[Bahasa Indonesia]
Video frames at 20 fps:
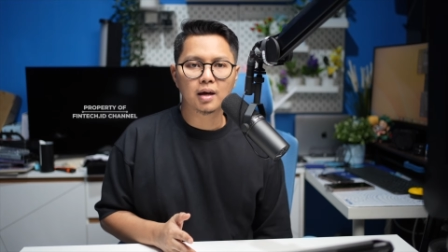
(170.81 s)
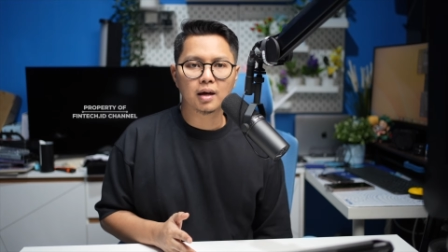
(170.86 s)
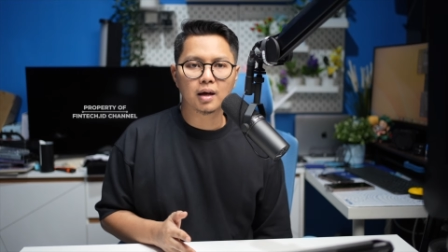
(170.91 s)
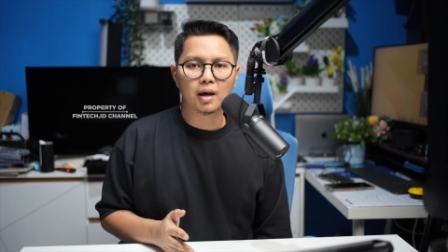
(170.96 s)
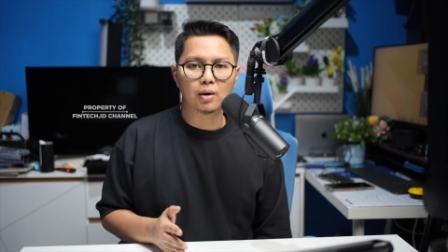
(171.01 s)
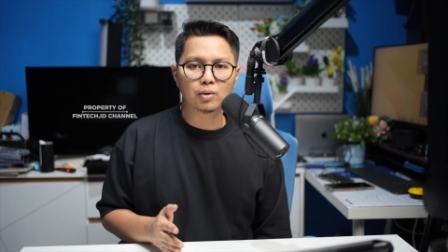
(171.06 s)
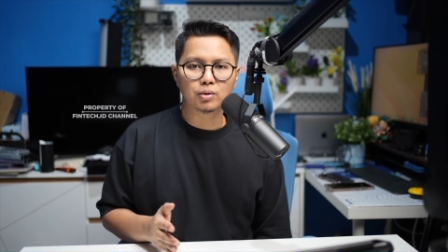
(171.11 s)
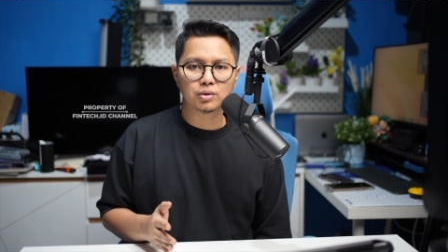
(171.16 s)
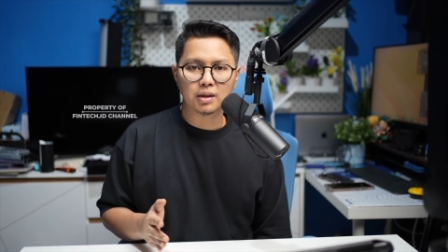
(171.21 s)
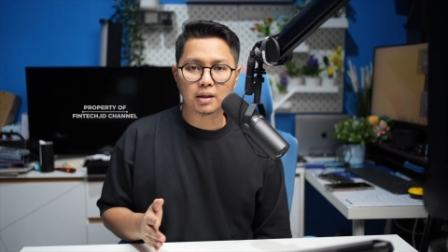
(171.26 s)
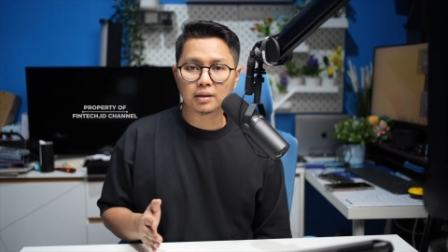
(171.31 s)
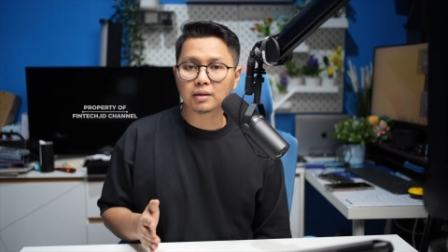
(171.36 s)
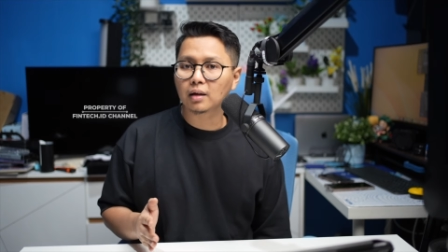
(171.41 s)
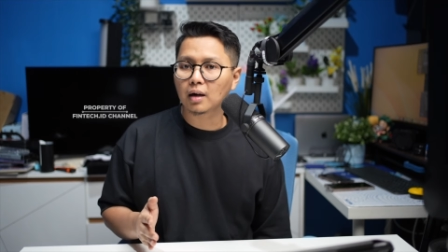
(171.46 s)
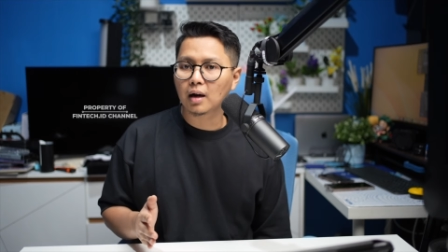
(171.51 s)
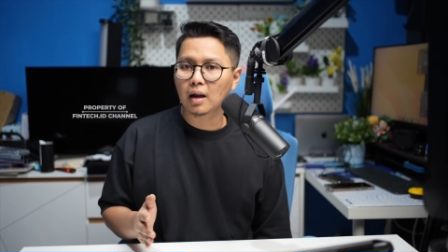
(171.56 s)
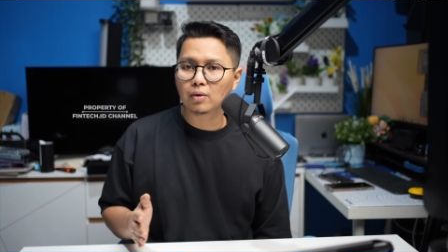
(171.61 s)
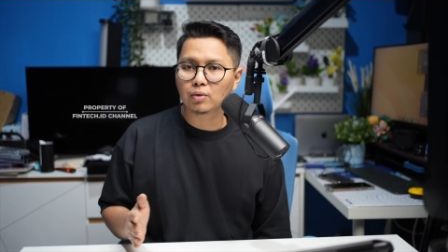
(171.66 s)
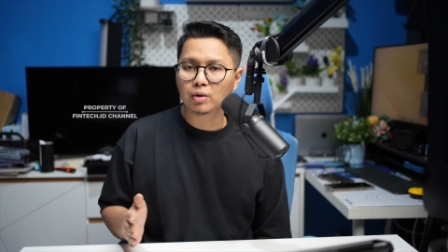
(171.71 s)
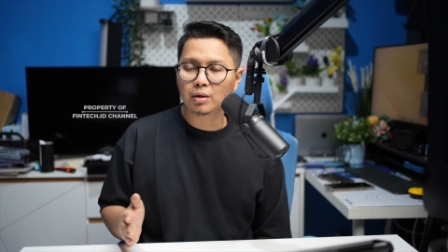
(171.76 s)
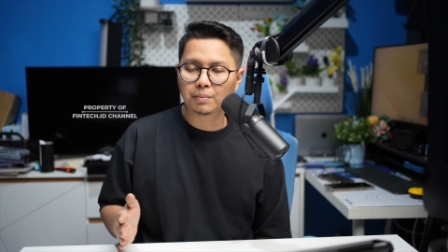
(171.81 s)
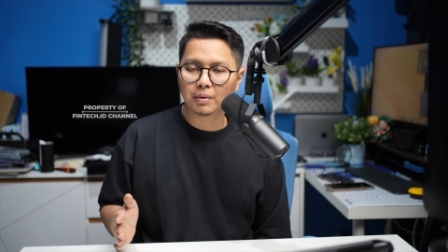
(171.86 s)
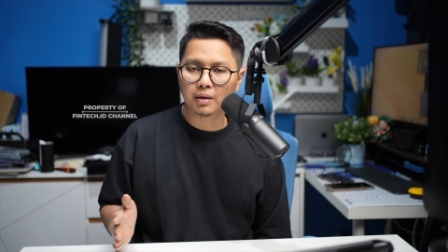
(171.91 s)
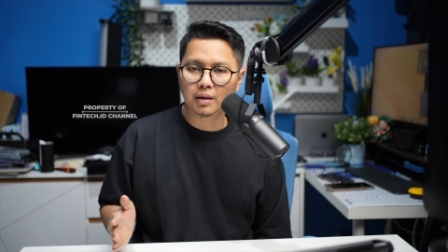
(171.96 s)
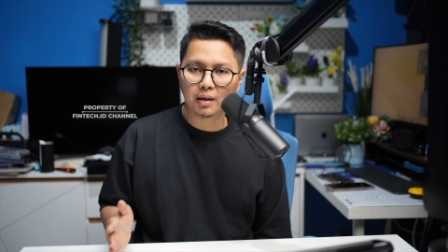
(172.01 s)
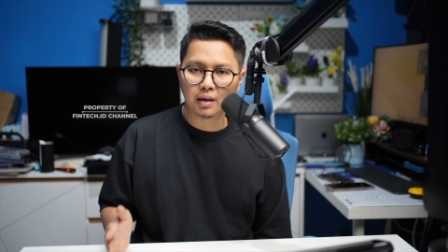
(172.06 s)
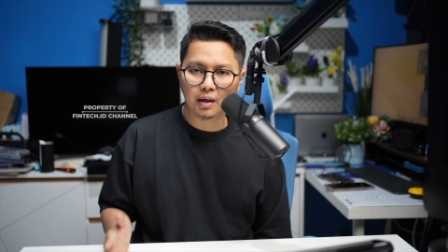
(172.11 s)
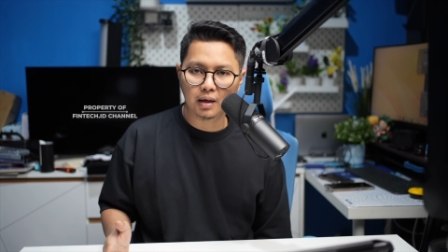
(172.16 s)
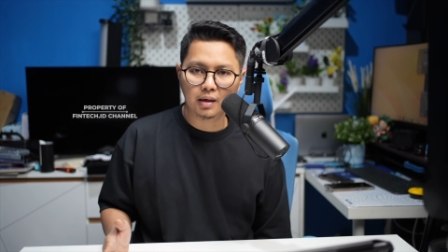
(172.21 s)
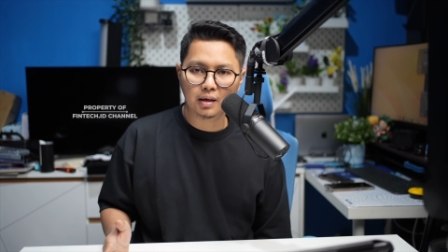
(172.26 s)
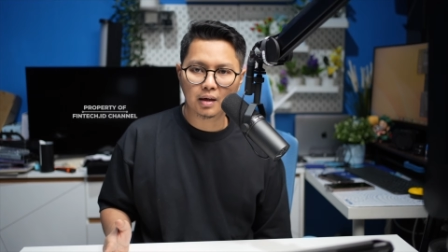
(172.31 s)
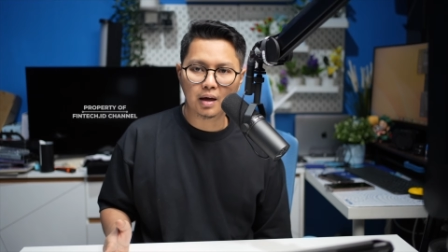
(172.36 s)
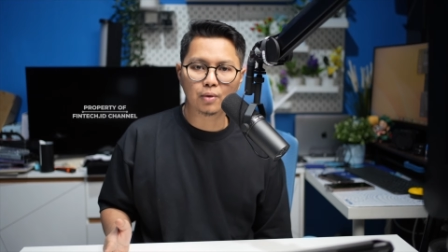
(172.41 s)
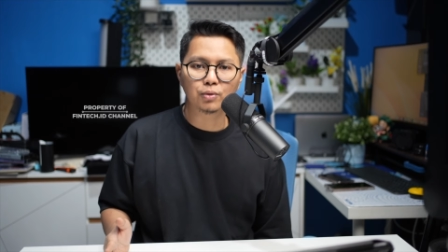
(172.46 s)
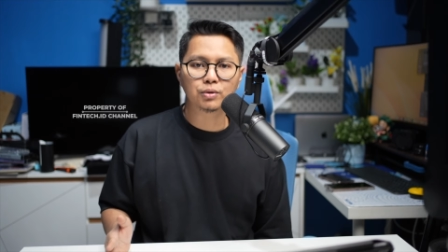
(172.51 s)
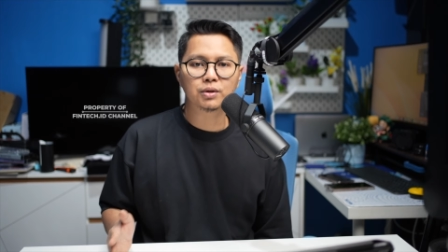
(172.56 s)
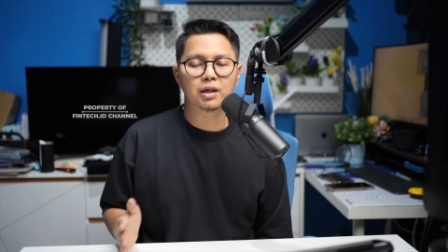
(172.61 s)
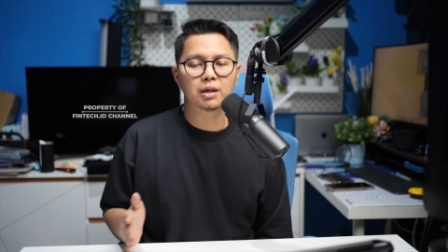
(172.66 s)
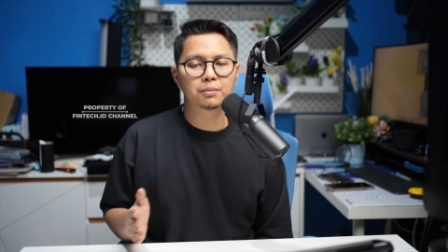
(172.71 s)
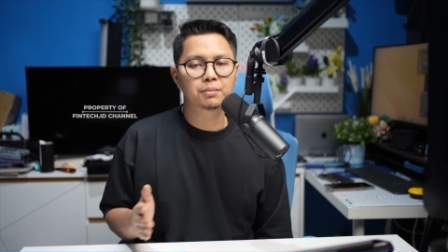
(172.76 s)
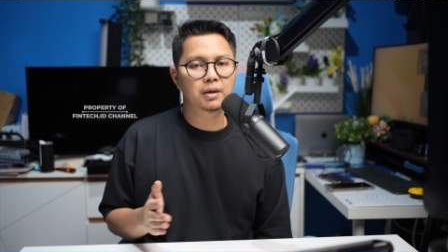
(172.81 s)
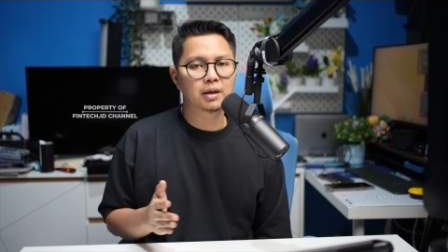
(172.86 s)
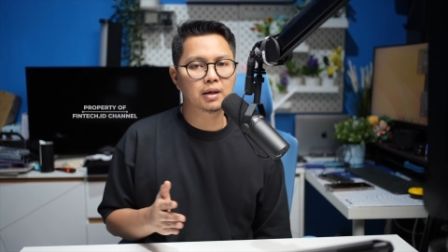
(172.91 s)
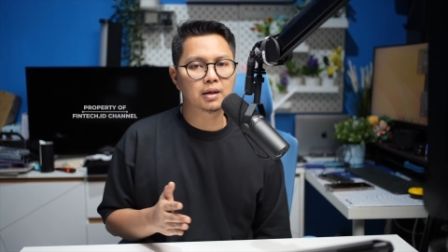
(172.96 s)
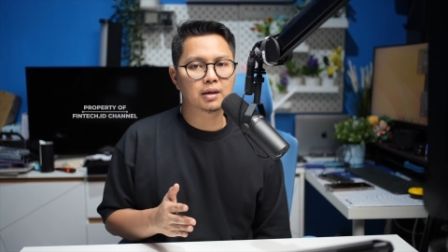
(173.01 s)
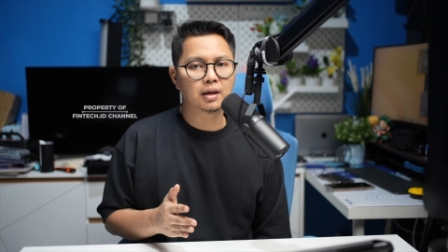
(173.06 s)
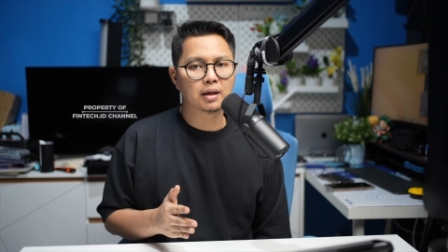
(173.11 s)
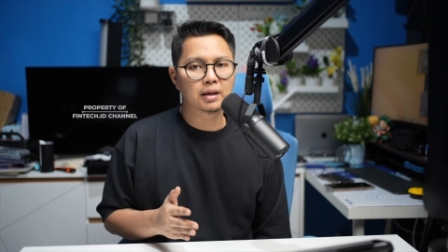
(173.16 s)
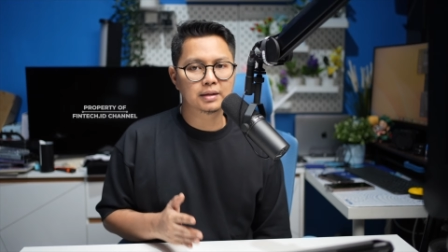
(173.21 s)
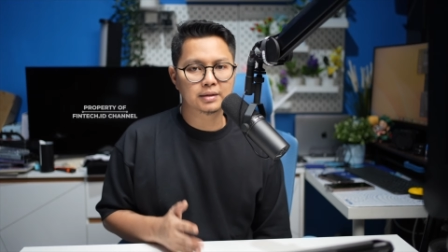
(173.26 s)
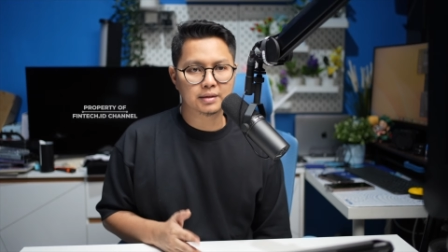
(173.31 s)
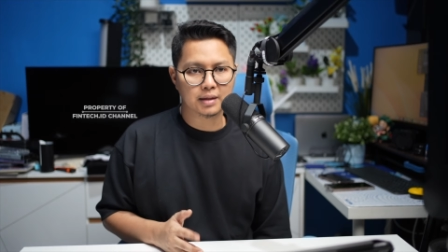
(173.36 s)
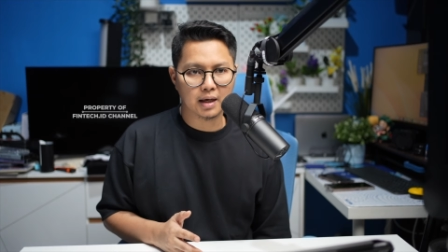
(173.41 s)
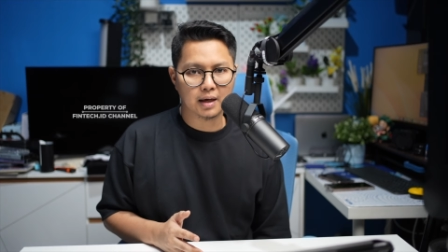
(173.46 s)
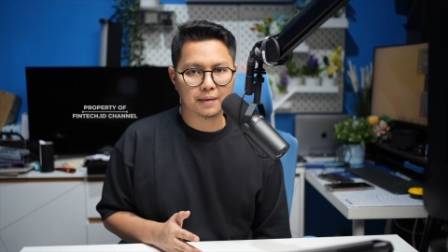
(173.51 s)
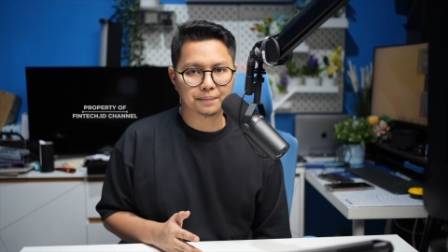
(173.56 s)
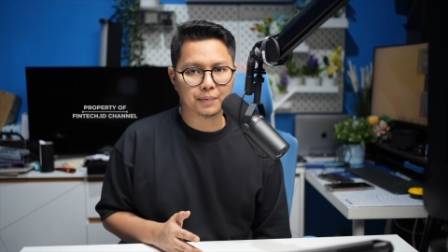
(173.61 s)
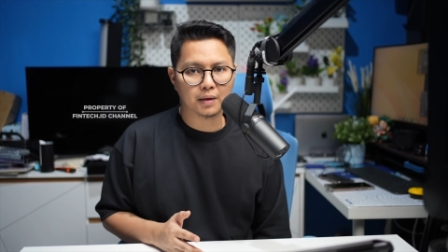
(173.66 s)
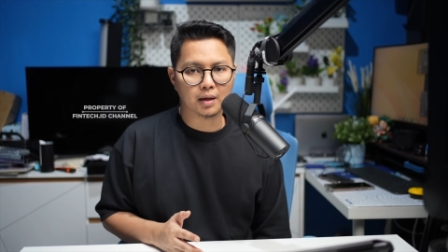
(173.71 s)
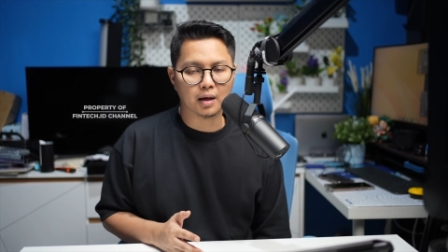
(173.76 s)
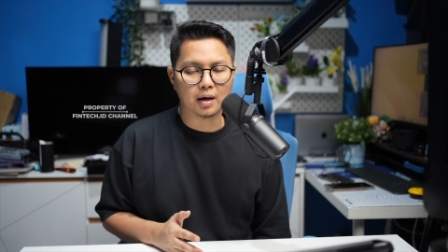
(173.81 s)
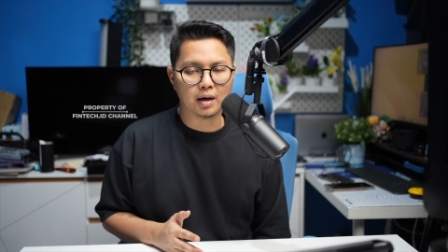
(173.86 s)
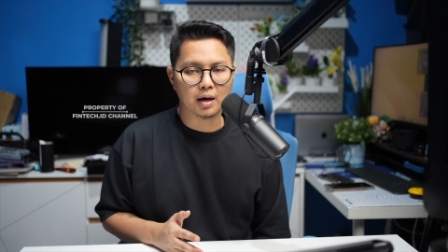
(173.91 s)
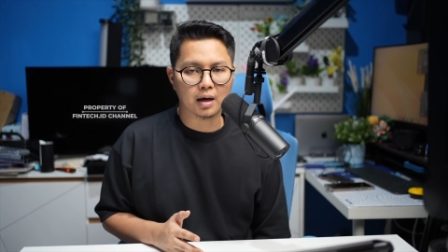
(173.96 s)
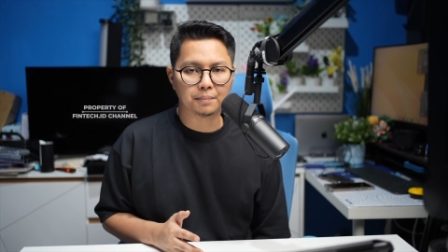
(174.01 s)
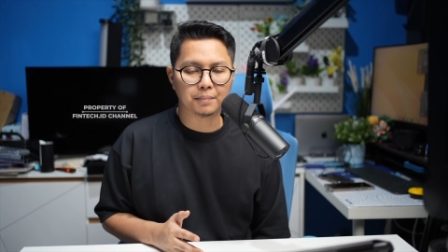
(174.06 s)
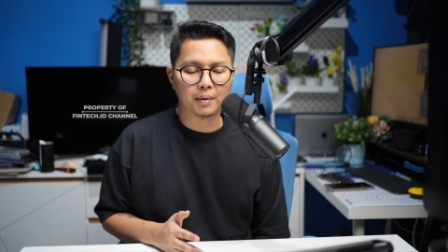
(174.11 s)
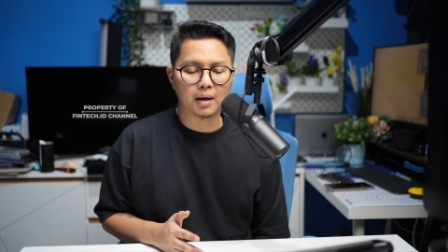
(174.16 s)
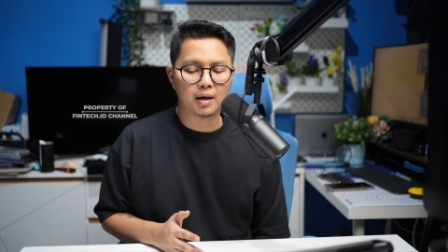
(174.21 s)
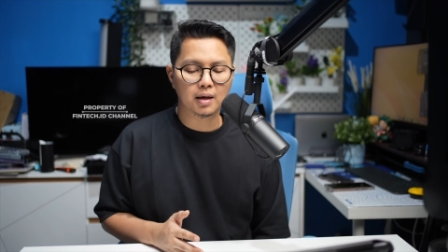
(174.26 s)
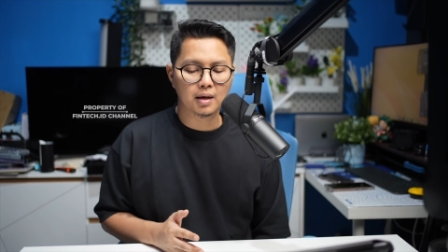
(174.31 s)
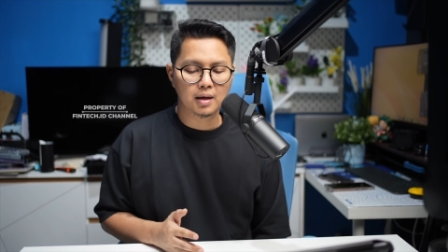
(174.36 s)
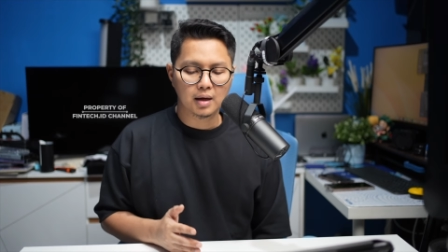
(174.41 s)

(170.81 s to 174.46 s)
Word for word: nggak usah terlalu dipikirin, nggak usah dibikin gelisah. Karena apa?